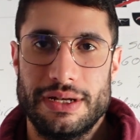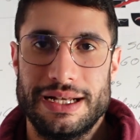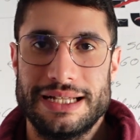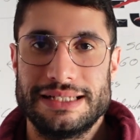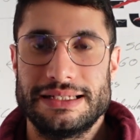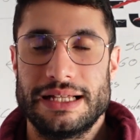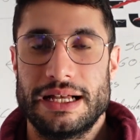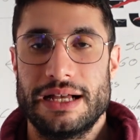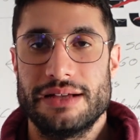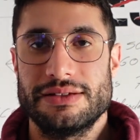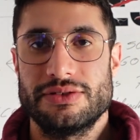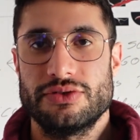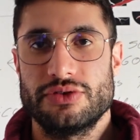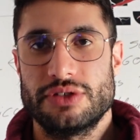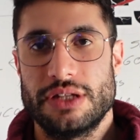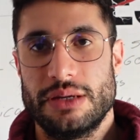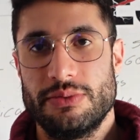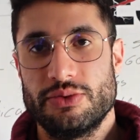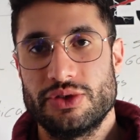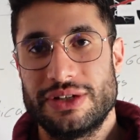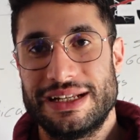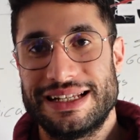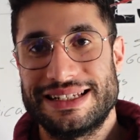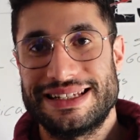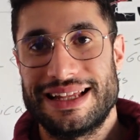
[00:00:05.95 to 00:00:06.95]
En este caso
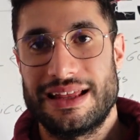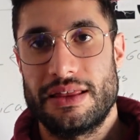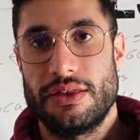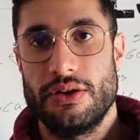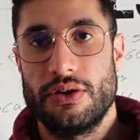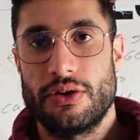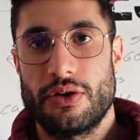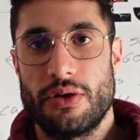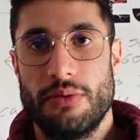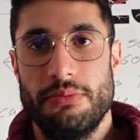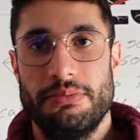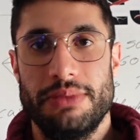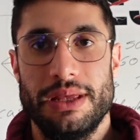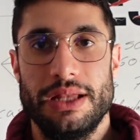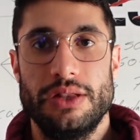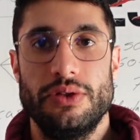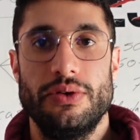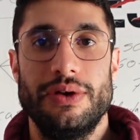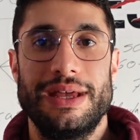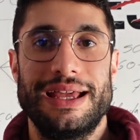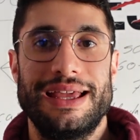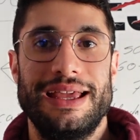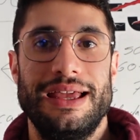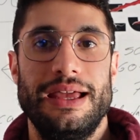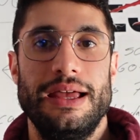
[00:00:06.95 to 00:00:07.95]
estamos en la sección
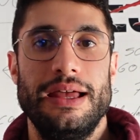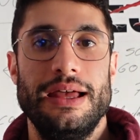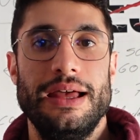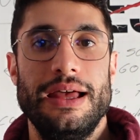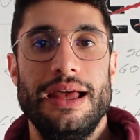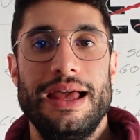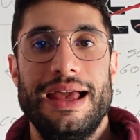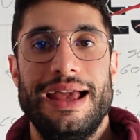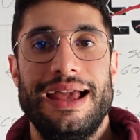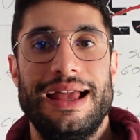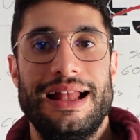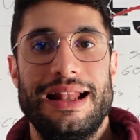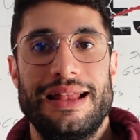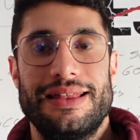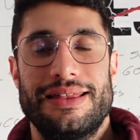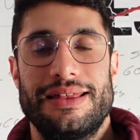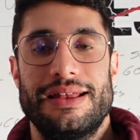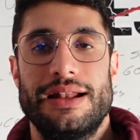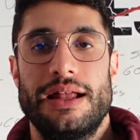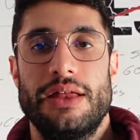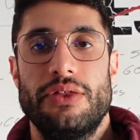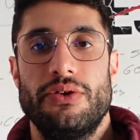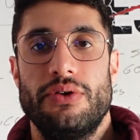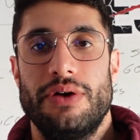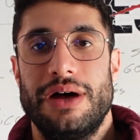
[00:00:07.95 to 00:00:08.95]
Rompiendo Eje, el
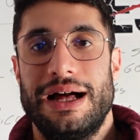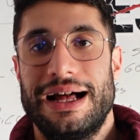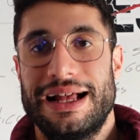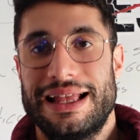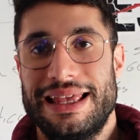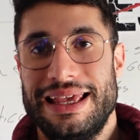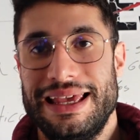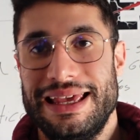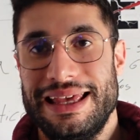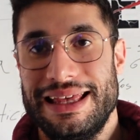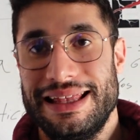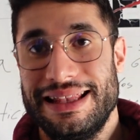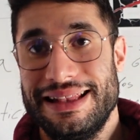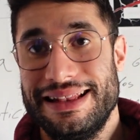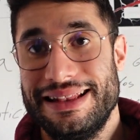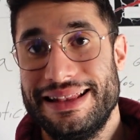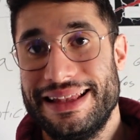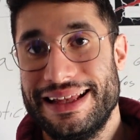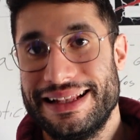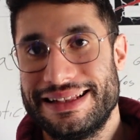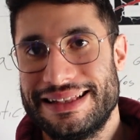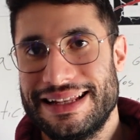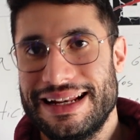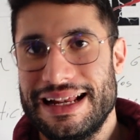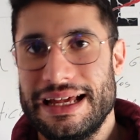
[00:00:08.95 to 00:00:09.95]
encerado aquí
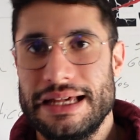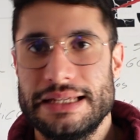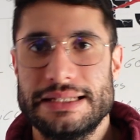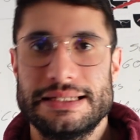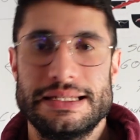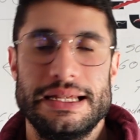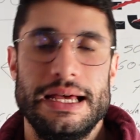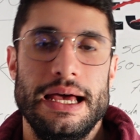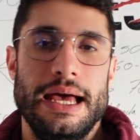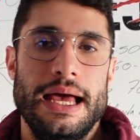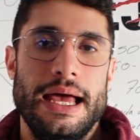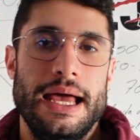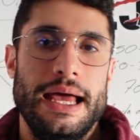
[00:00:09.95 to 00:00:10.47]
detrás.